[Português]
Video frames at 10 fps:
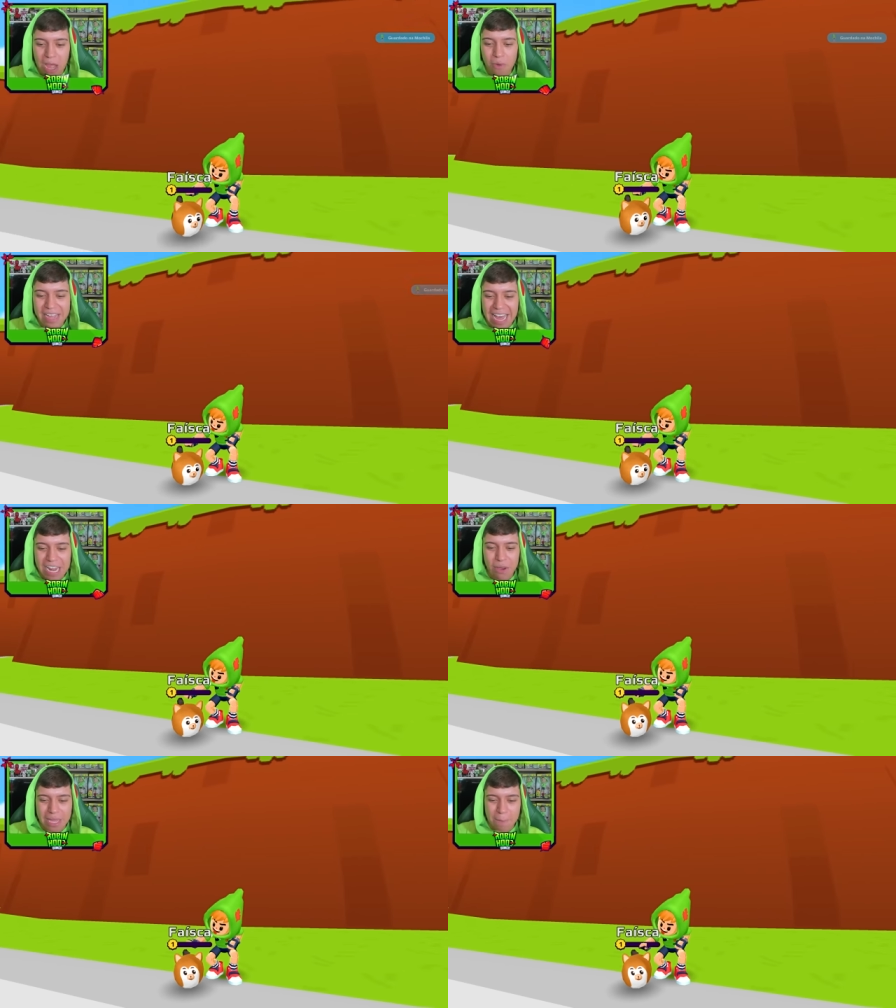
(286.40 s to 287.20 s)
dar um
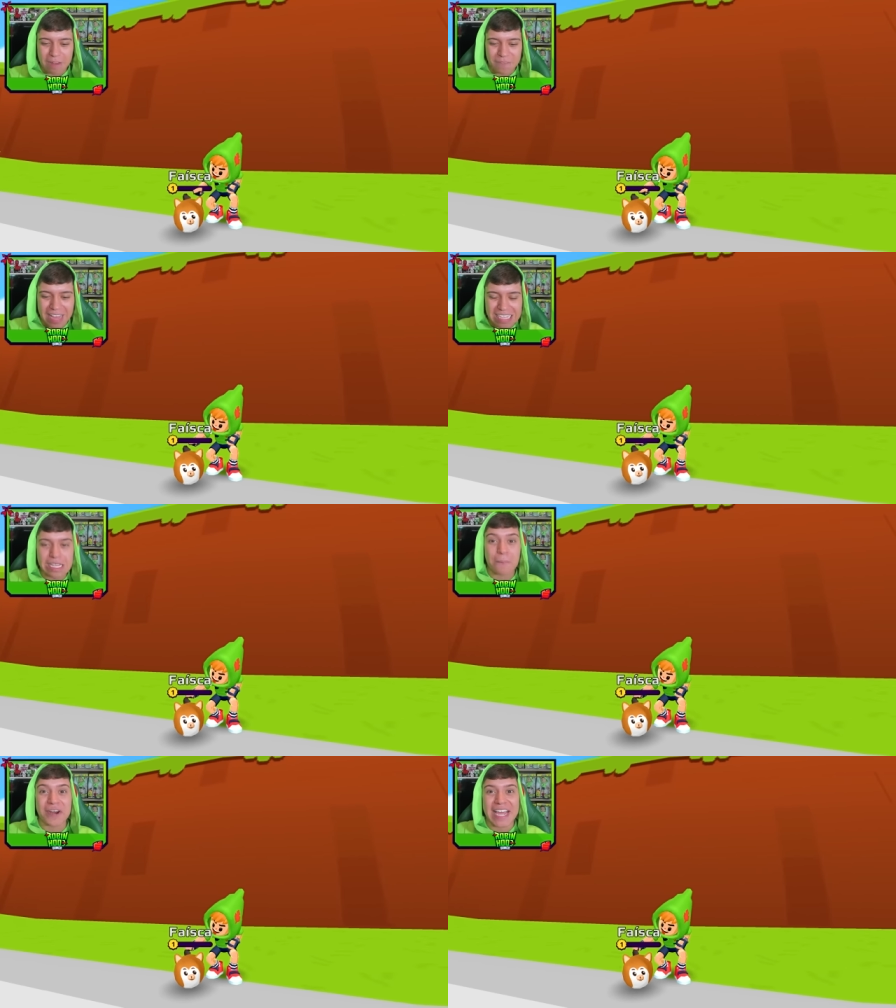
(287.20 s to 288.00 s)
carinho aqui pra
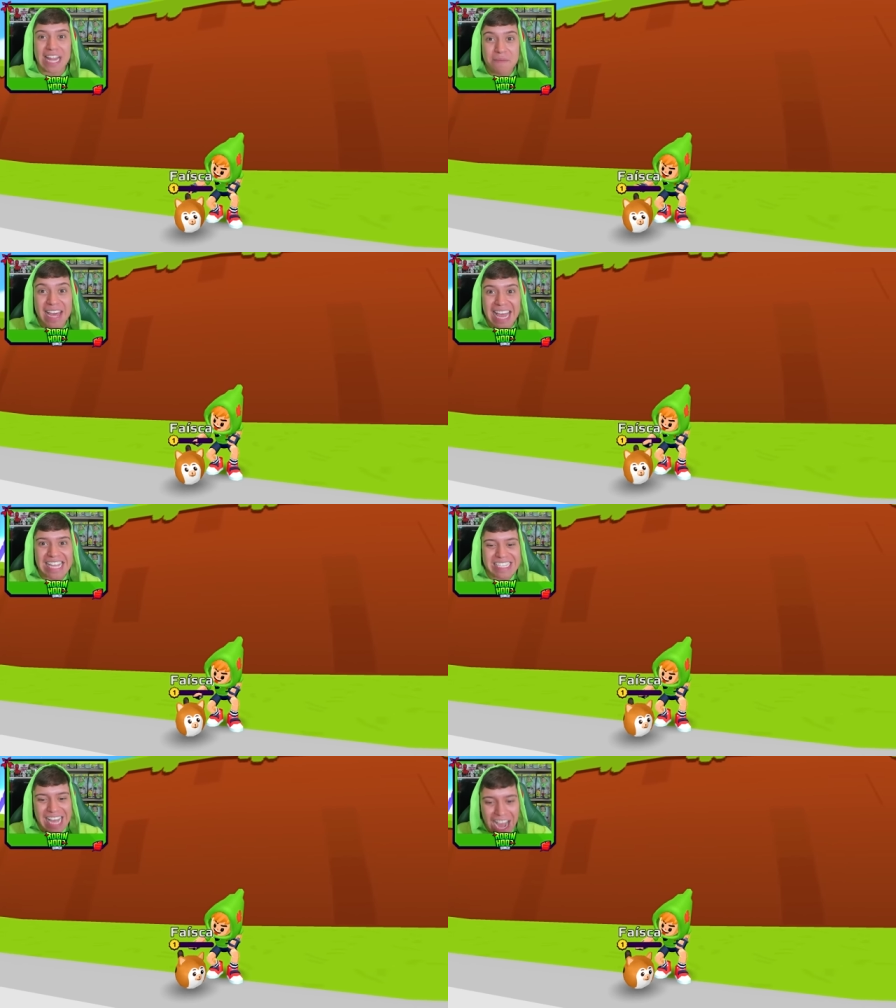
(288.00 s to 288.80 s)
faísca porque ela
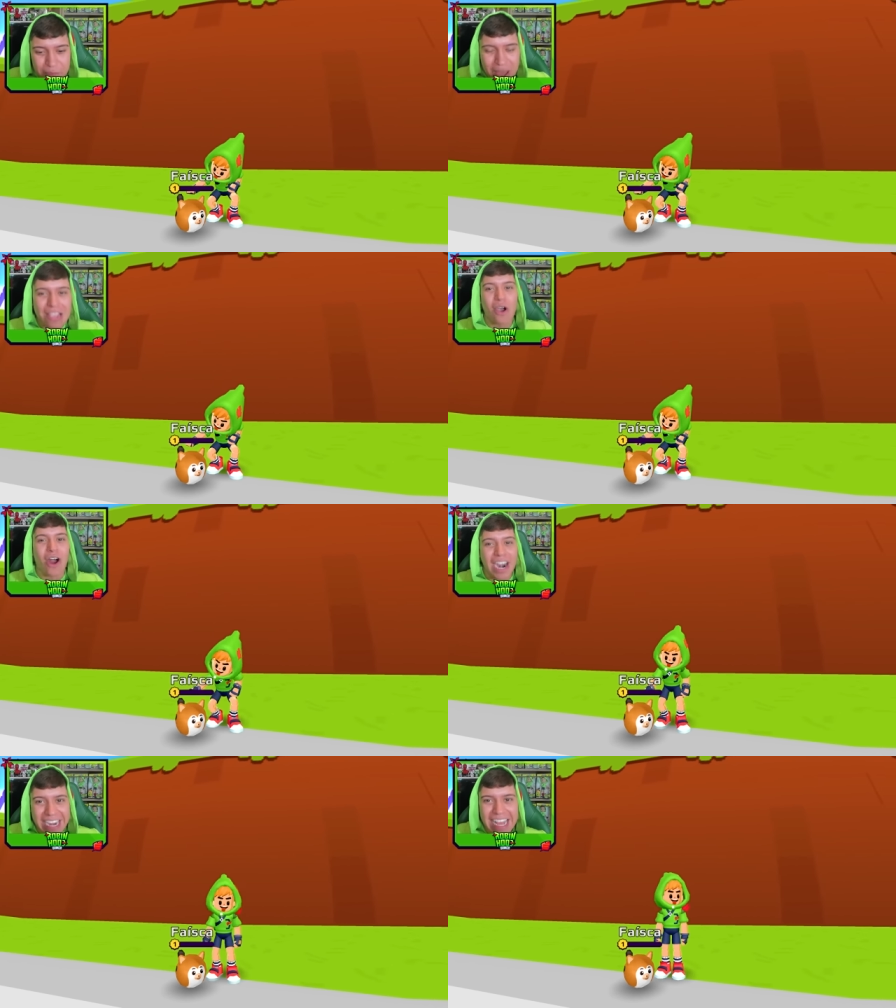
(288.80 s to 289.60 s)
merece a
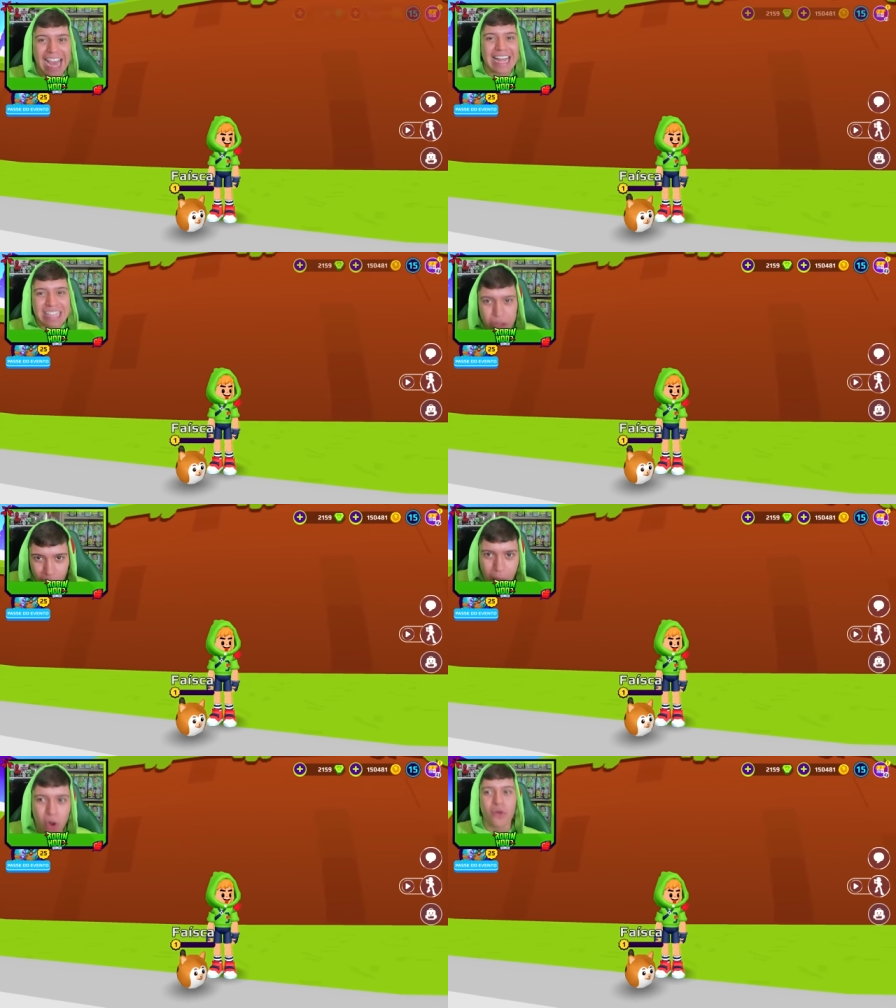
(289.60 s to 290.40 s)
melhor gata
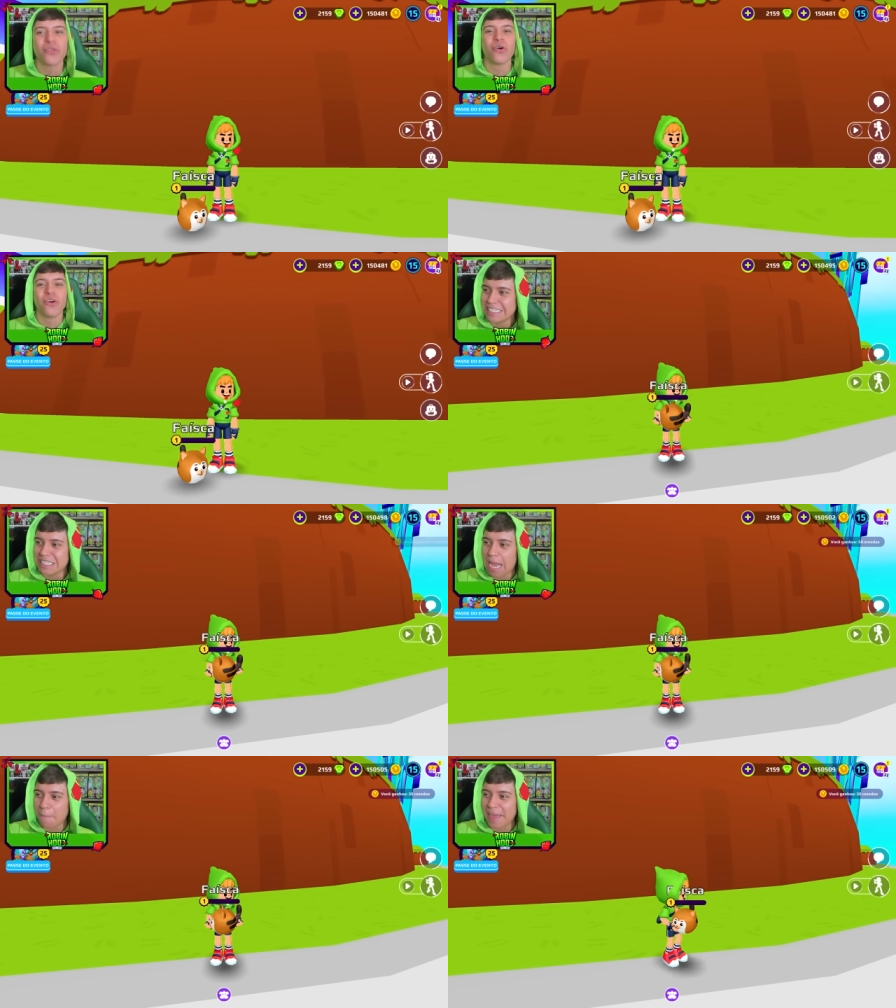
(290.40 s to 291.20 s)
do mundo.
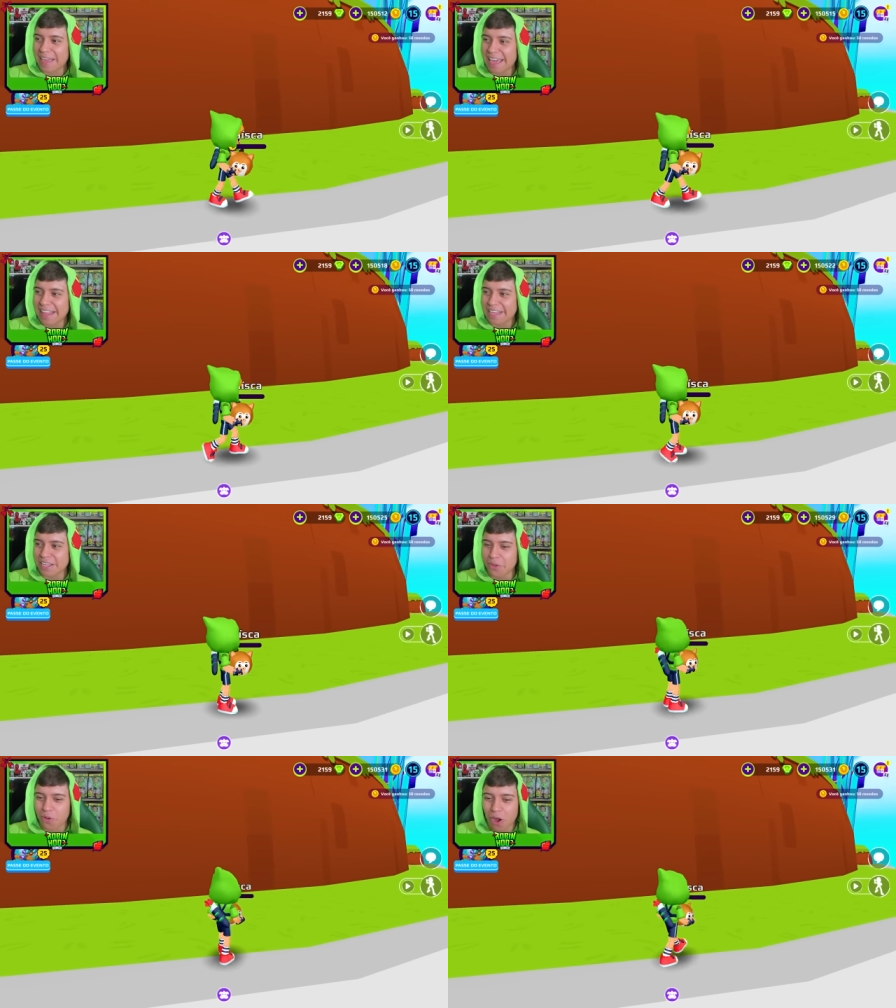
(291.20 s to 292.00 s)
Já peguei peguei ela
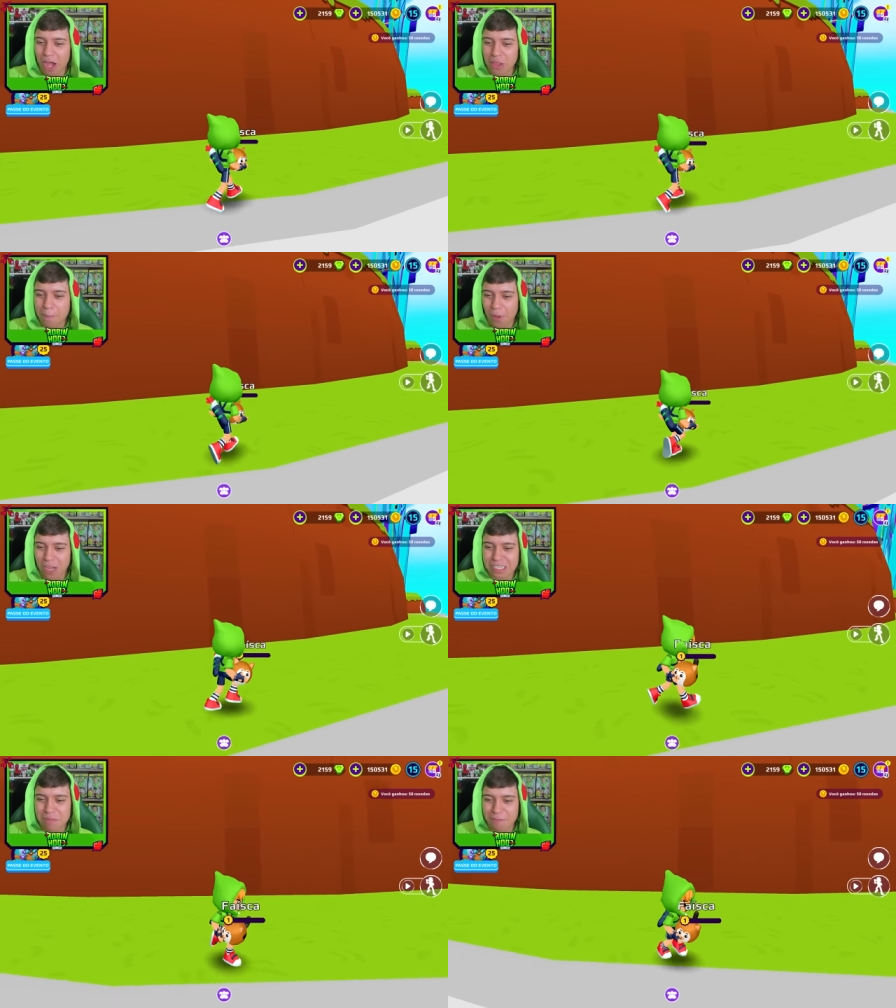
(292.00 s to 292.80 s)
aqui no colo e
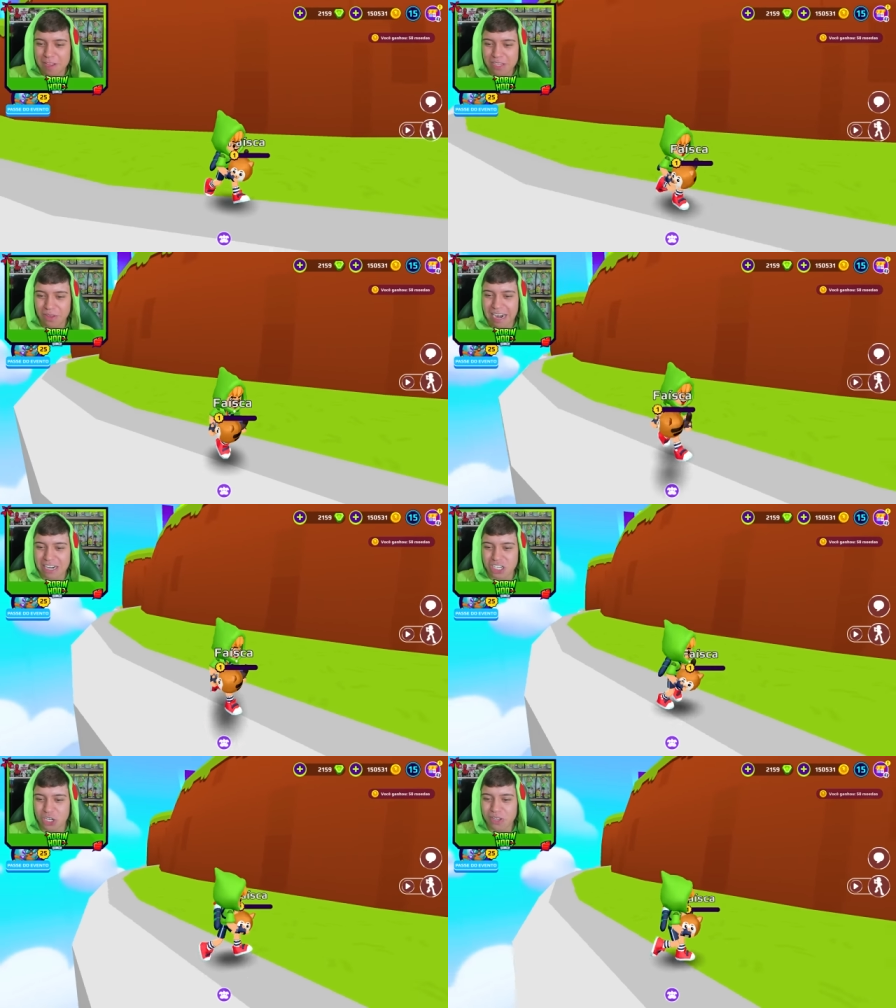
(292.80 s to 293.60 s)
posso me
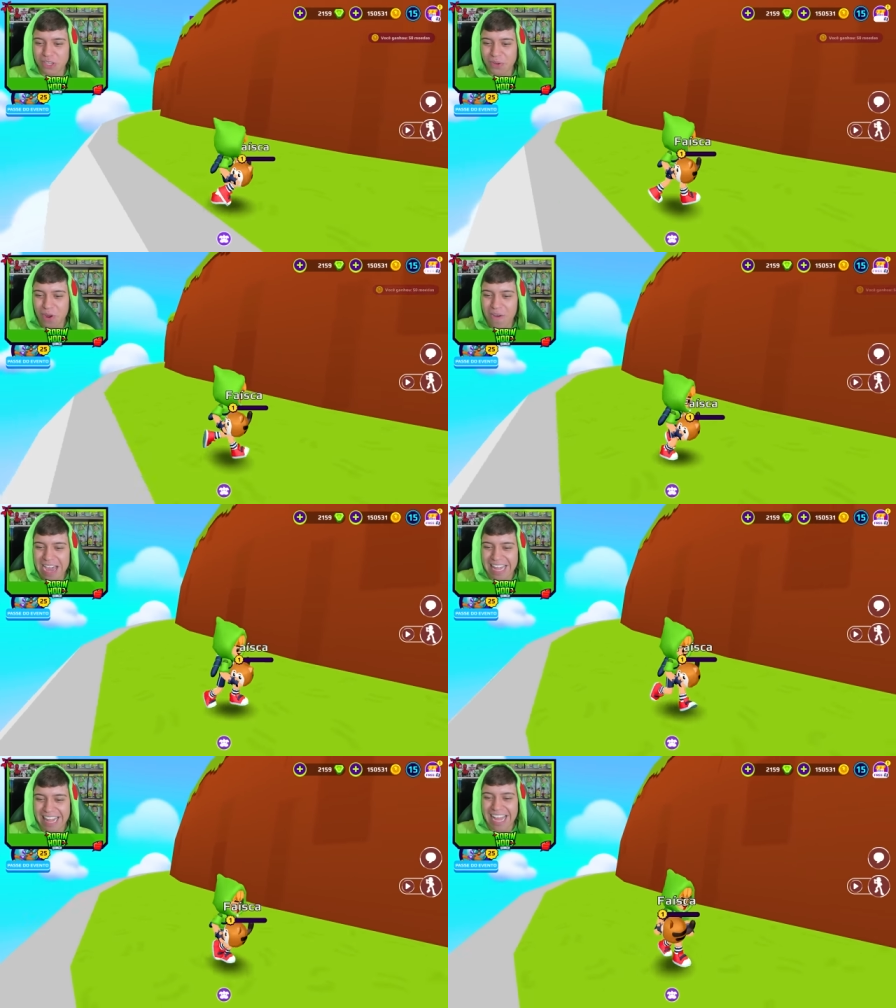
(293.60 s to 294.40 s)
aventurar junto com
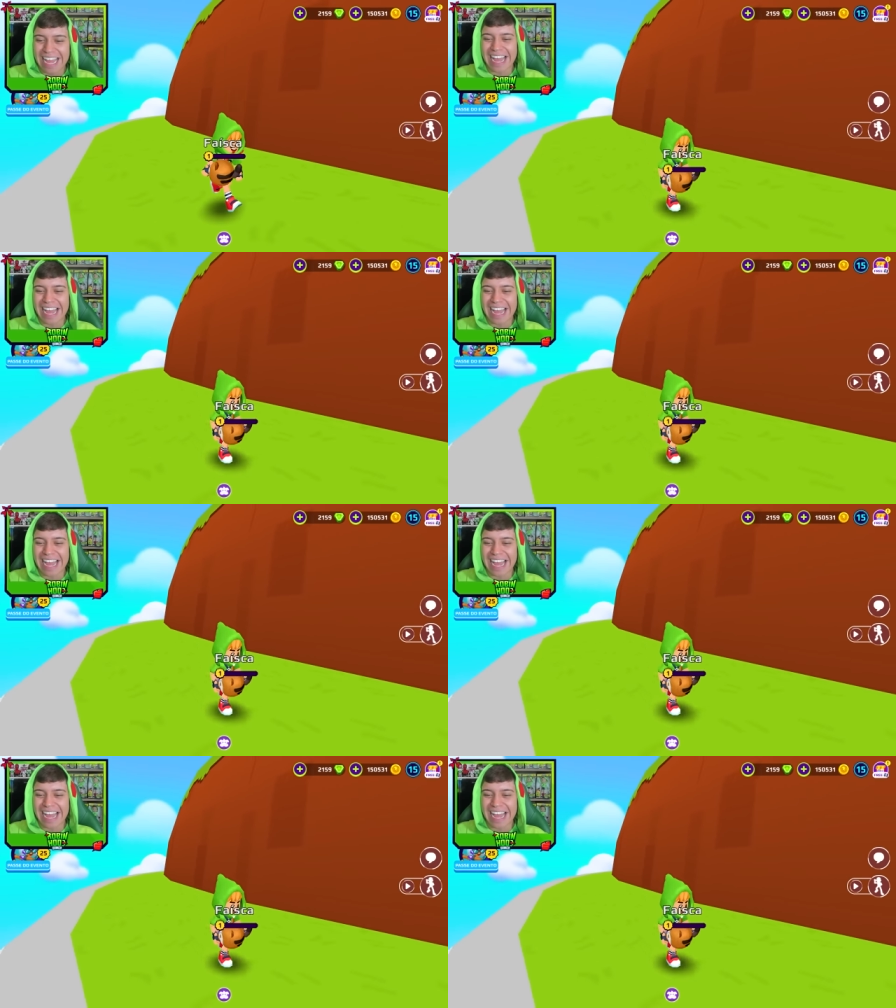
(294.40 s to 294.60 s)
ela.